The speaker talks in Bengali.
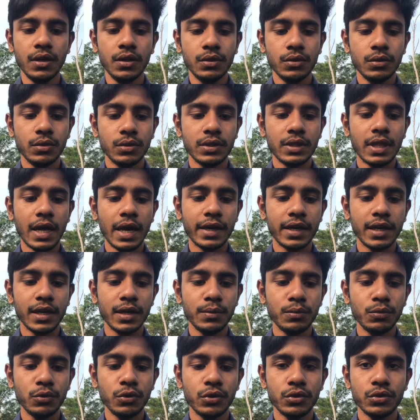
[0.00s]
তো
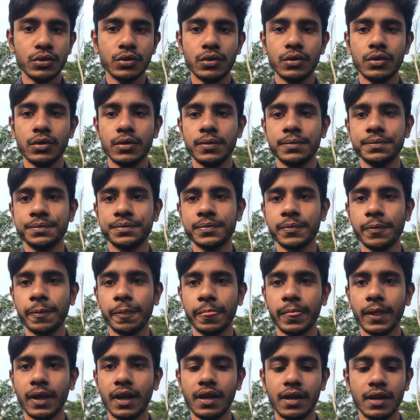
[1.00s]
তাকেই মূলত
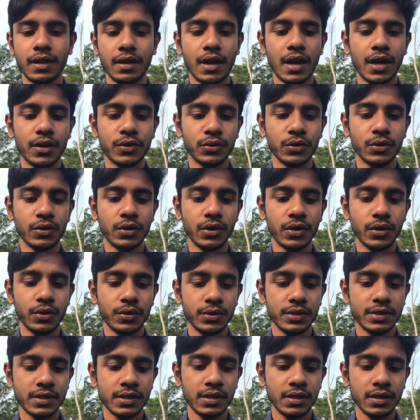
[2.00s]
আটক করা
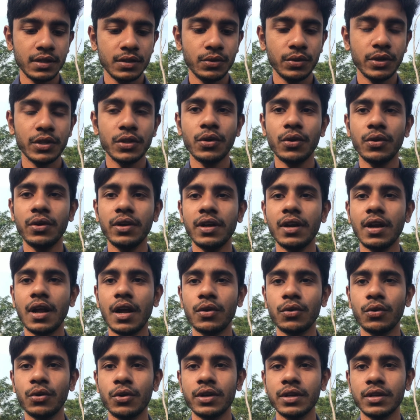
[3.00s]
হয়েছে তো এ ধরনের
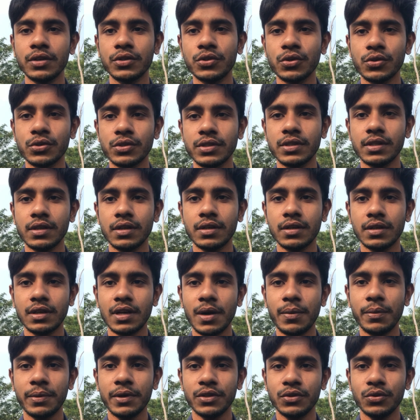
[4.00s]
আরও অনেক সস্তা
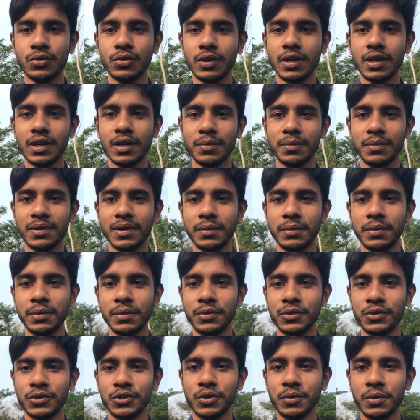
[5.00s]
খাবারের দোকান আমরা
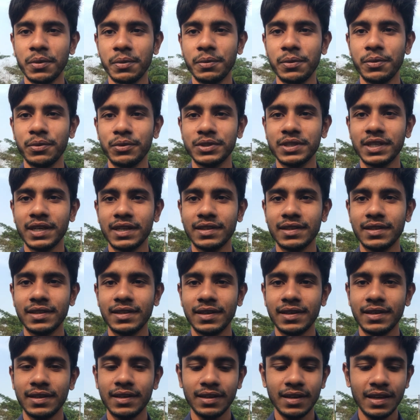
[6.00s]
বিভিন্ন সময় বিভিন্ন জায়গাতে
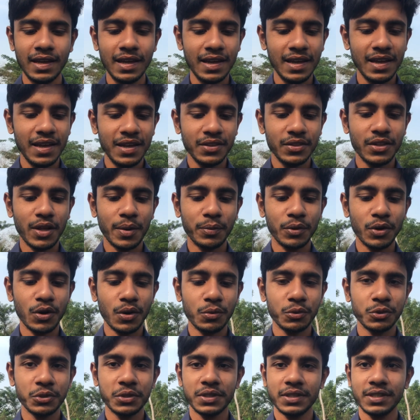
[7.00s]
দেখি তো আপনারা
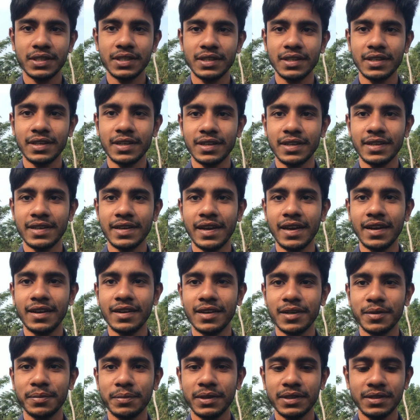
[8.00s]
অবশ্যই সেদিকে খেয়াল
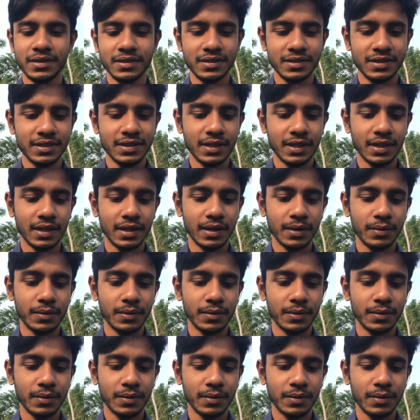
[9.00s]
রাখবেন যে